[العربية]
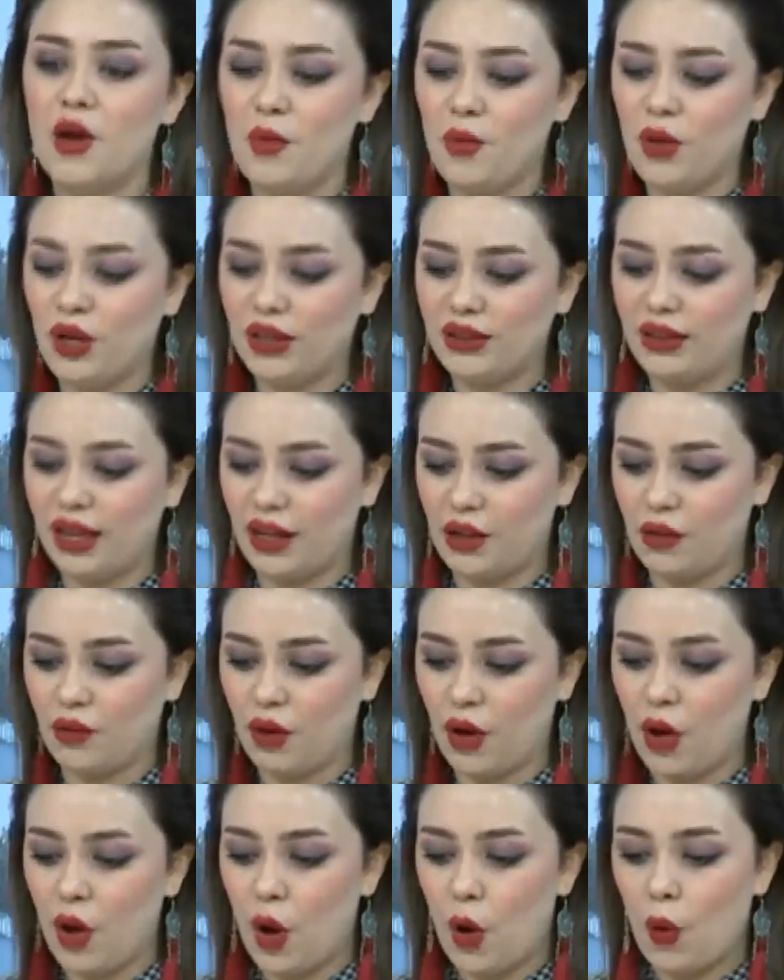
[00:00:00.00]

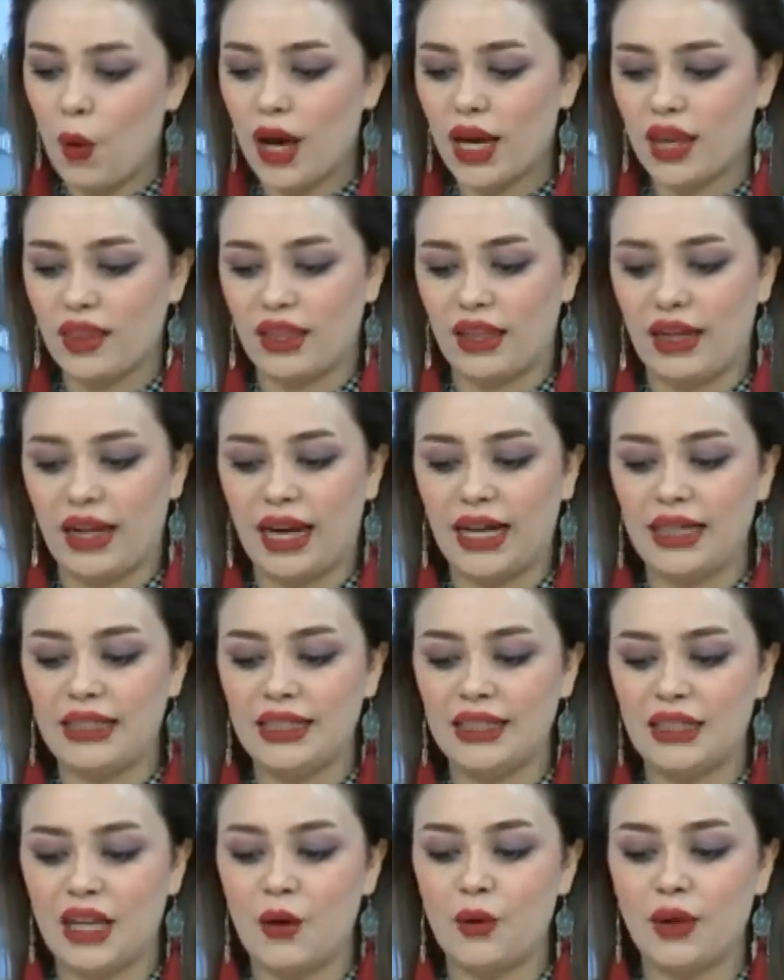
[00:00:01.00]
مختلفة وأيضا
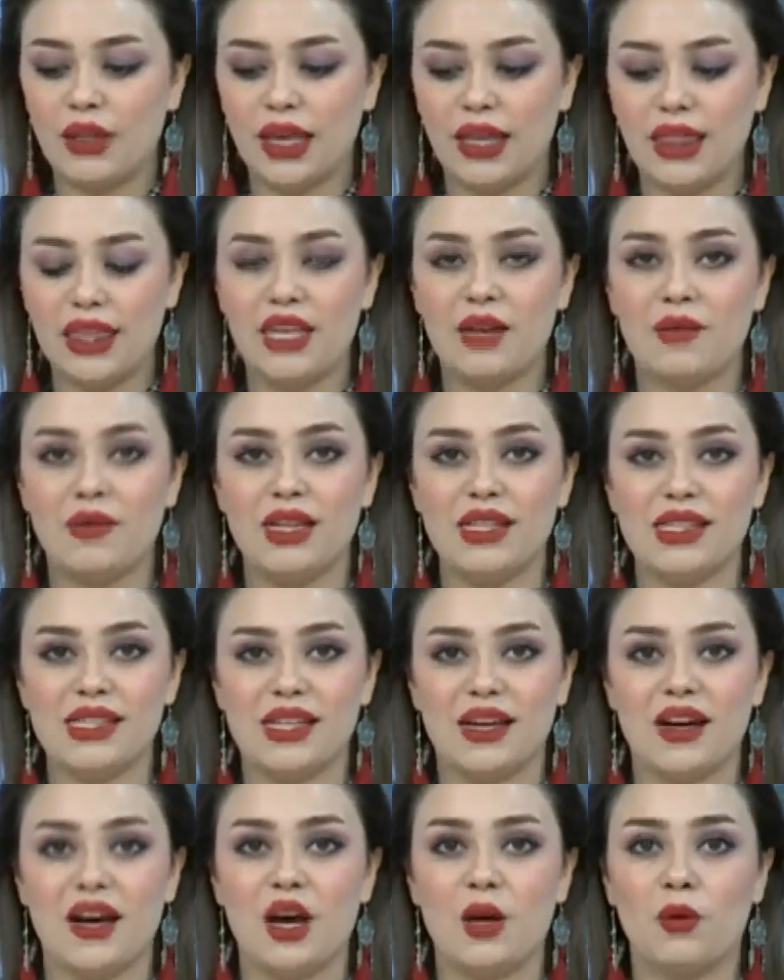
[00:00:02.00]
عديد أو الكثير من
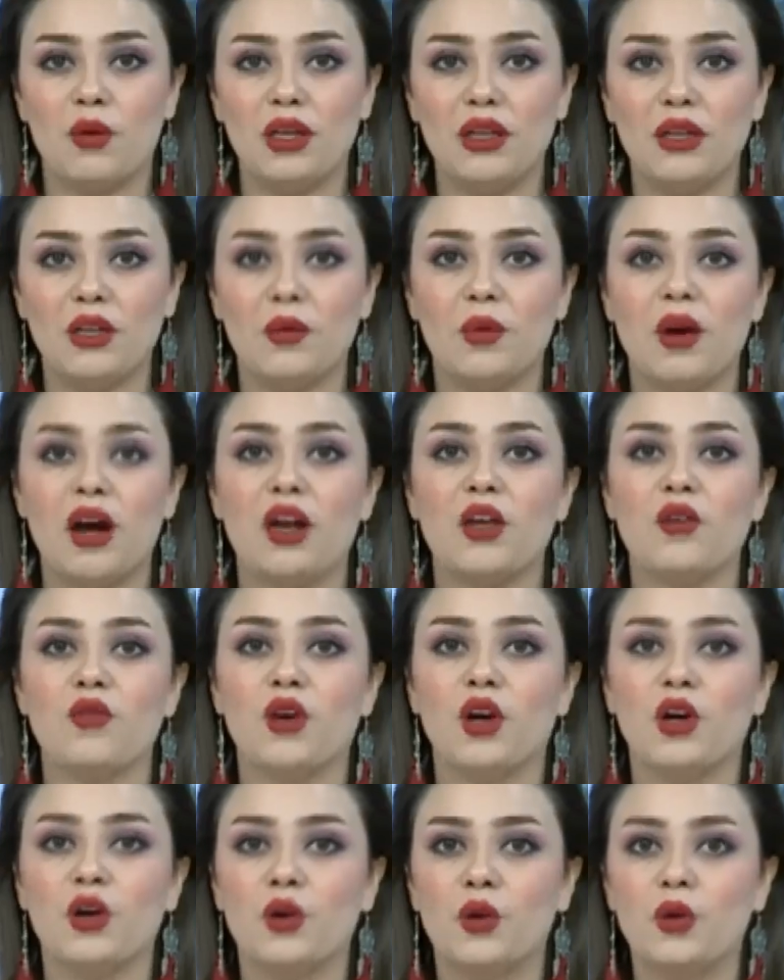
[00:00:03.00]
الصغار والكبار
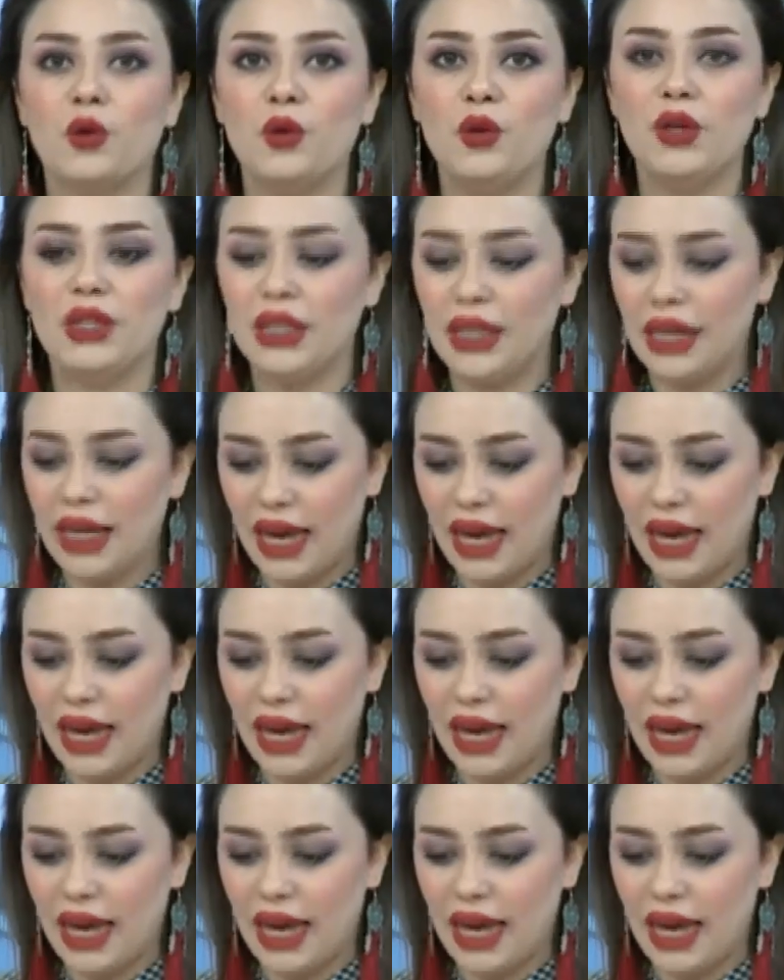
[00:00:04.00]
يفكرون